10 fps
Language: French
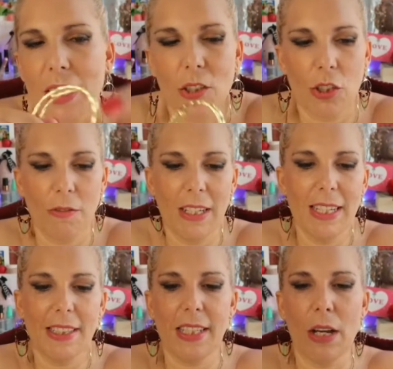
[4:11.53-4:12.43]
ça. Je vais
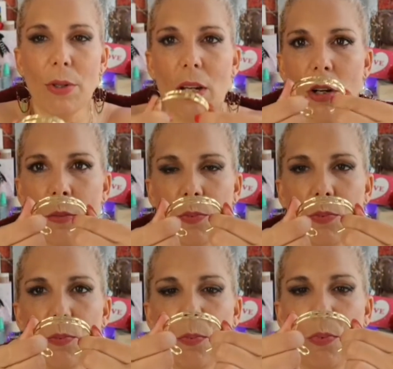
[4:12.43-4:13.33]
l'essayer. Ah oui, alors on
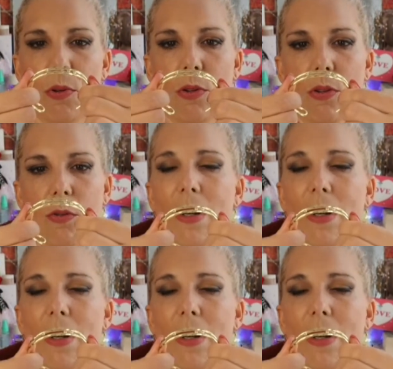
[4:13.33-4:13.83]
peut,